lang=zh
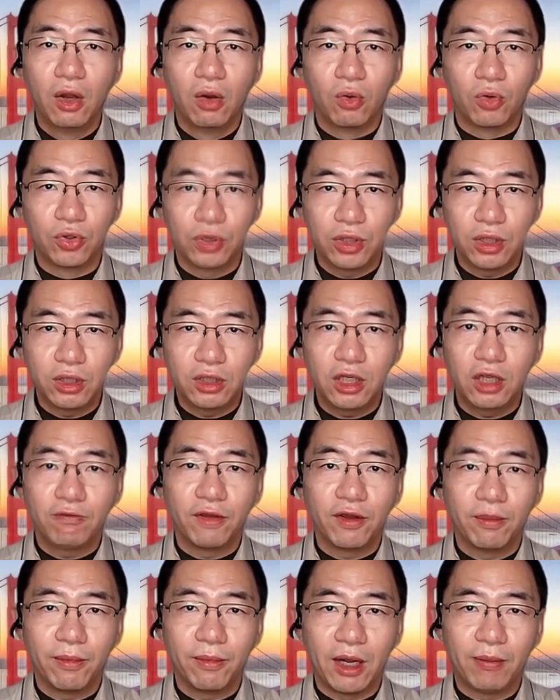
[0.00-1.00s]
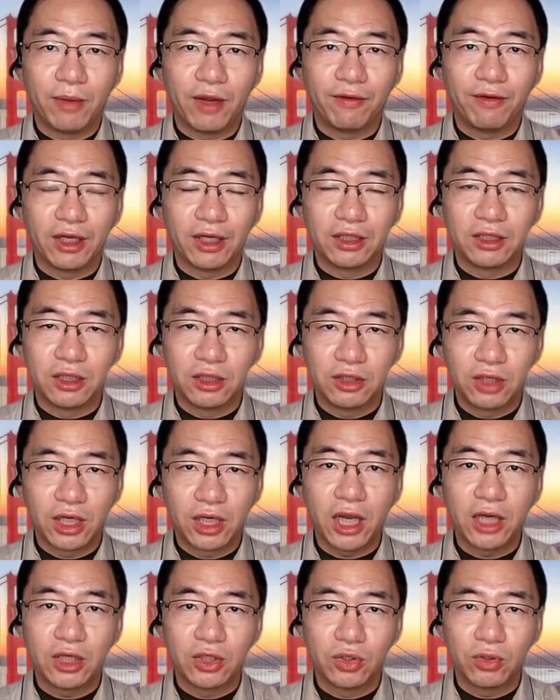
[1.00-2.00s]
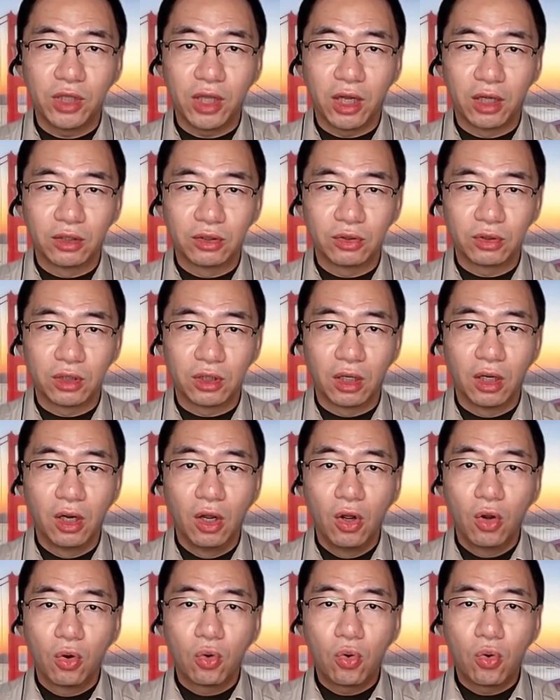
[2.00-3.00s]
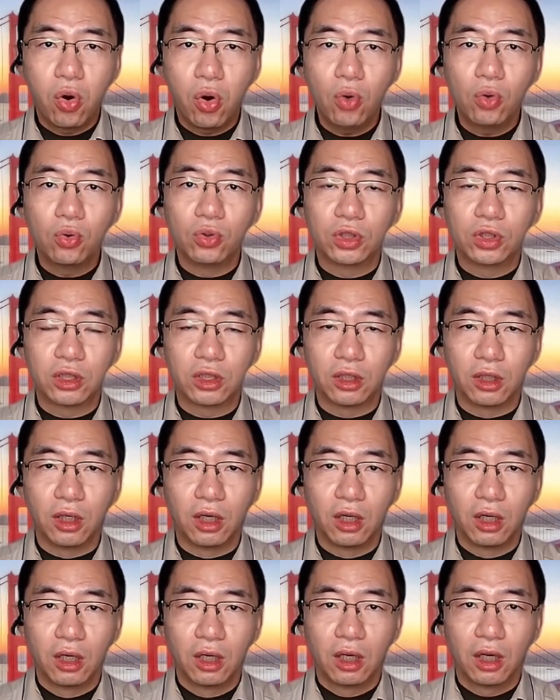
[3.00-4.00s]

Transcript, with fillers: 我觉得这位妈、妈吧，已经就开始有点就是控制